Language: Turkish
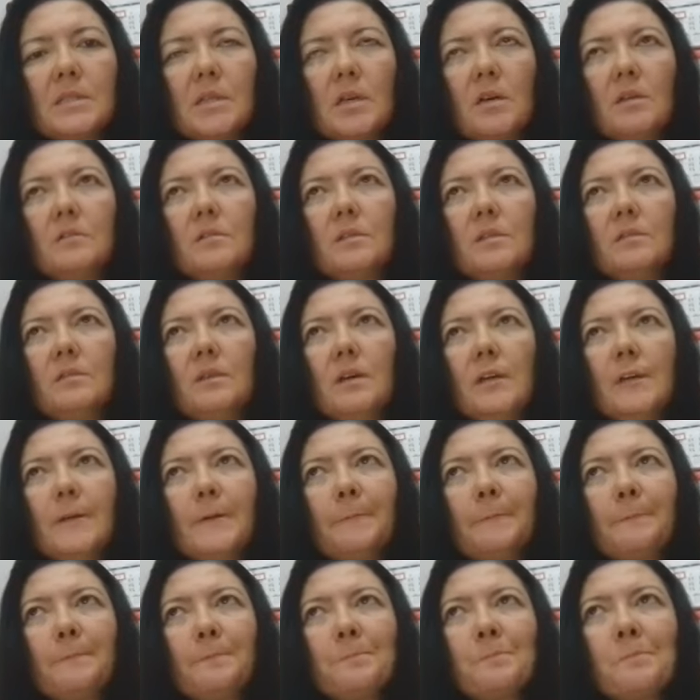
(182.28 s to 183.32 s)
sınav
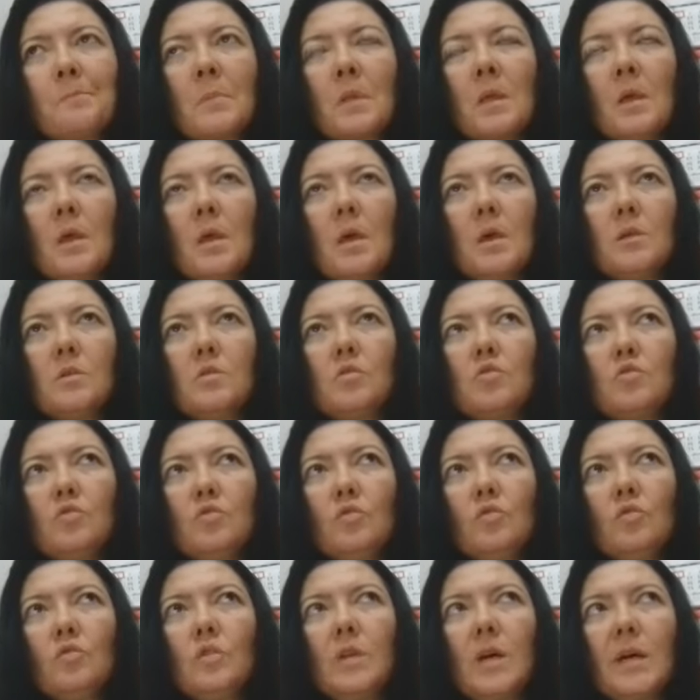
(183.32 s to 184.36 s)
var. E,
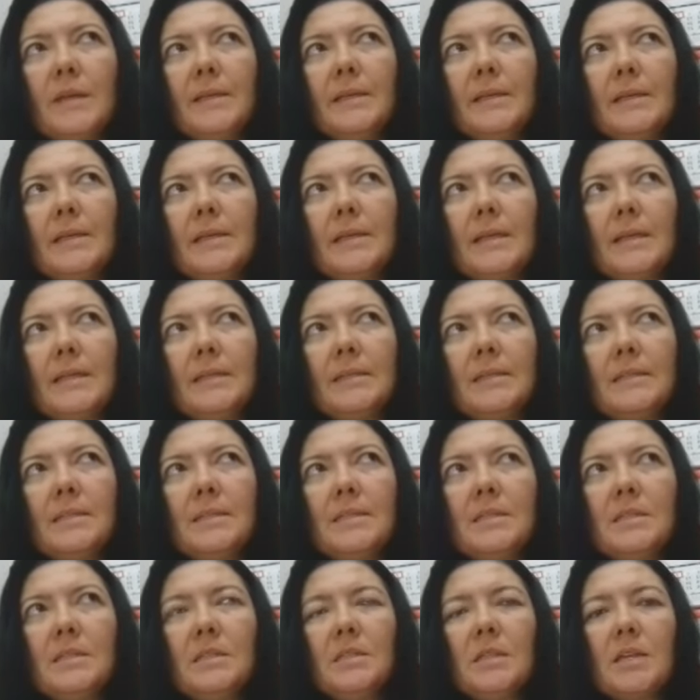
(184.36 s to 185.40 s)
sorular genelde
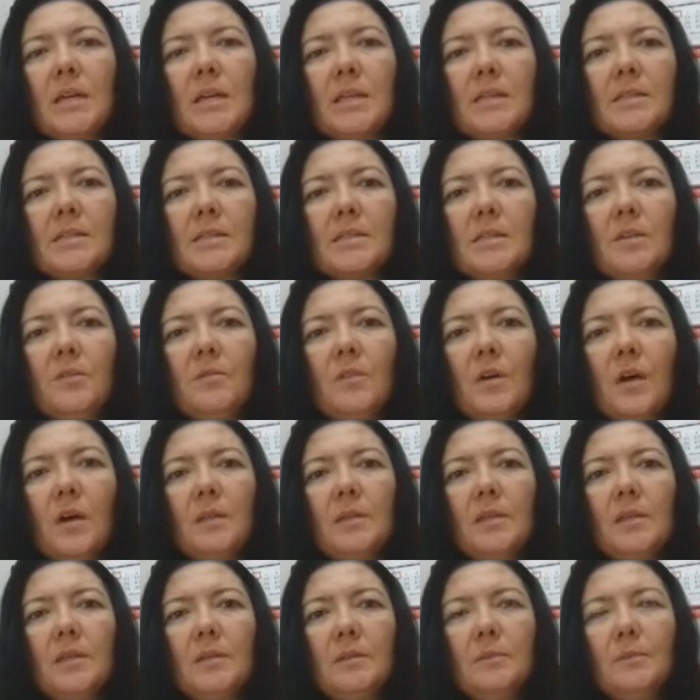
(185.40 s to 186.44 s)
sizin kendinizi
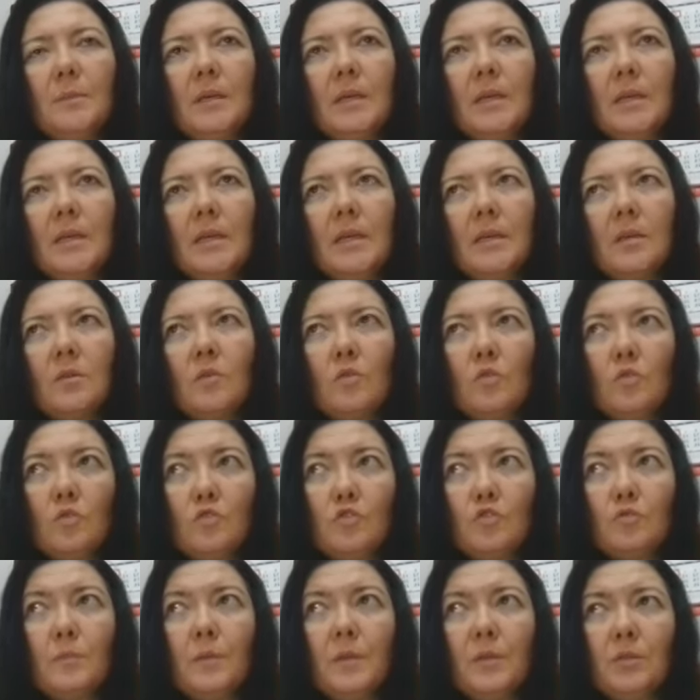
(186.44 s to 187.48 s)
ifade etme
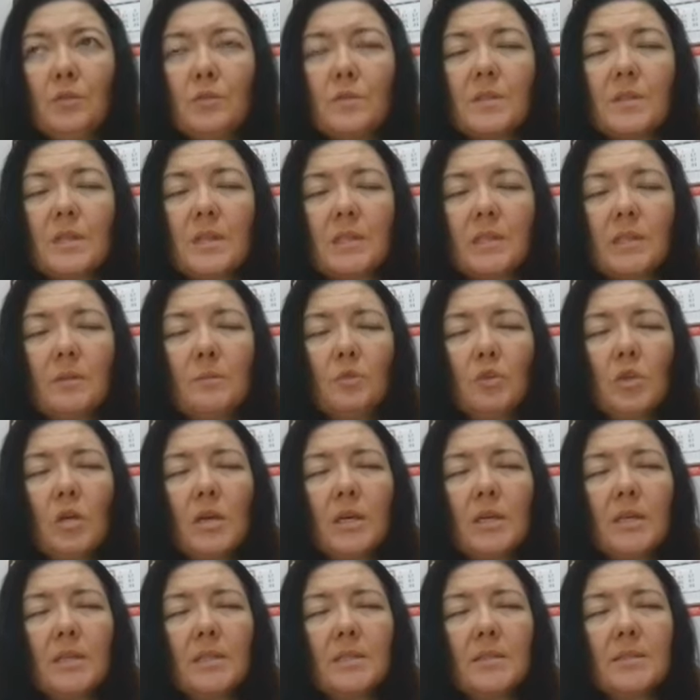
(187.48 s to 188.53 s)
görüşmede özellikle
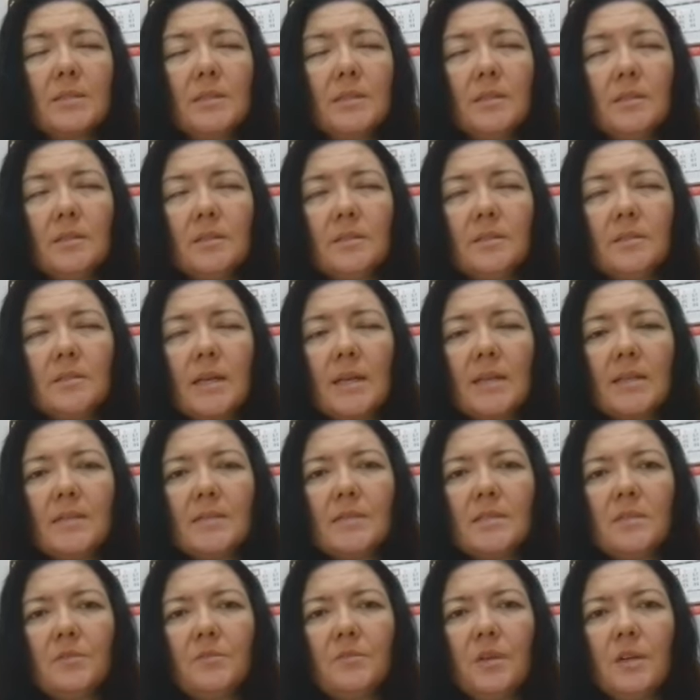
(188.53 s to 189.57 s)
mülakatta
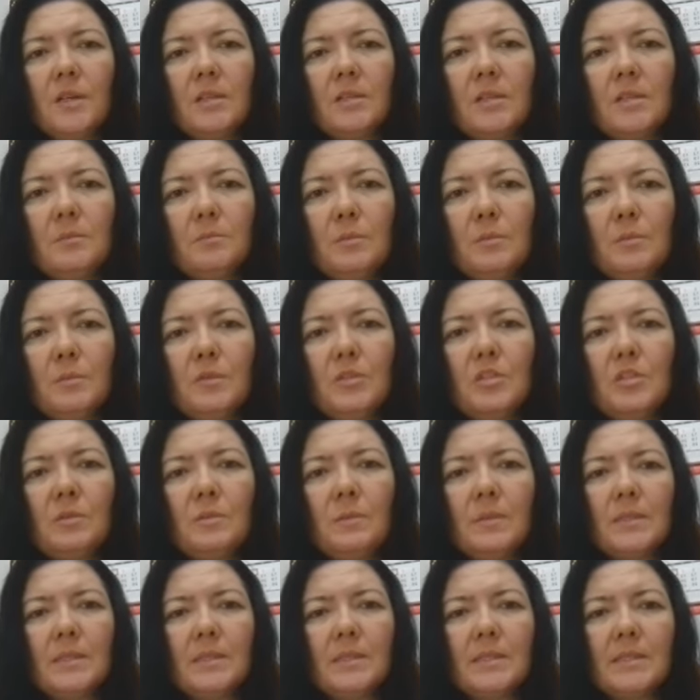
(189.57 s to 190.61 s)
kendinizi ifade etme
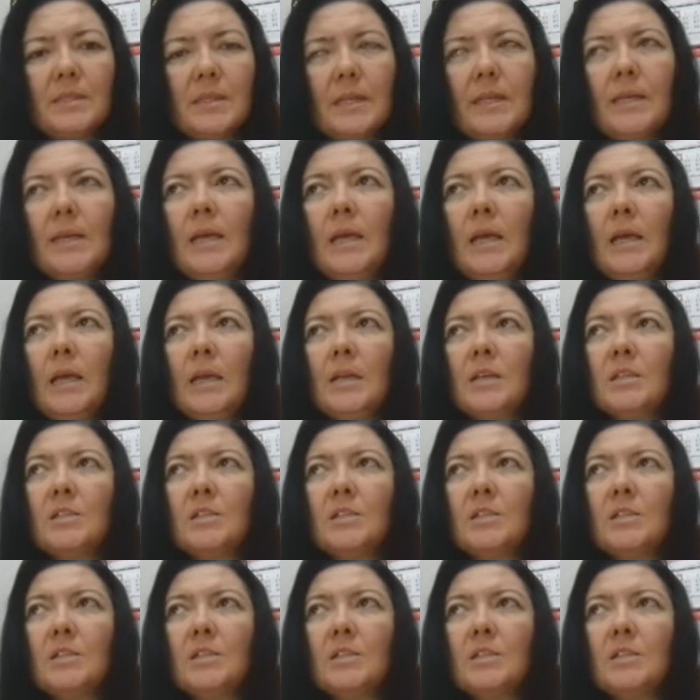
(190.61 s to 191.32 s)
biçiminize,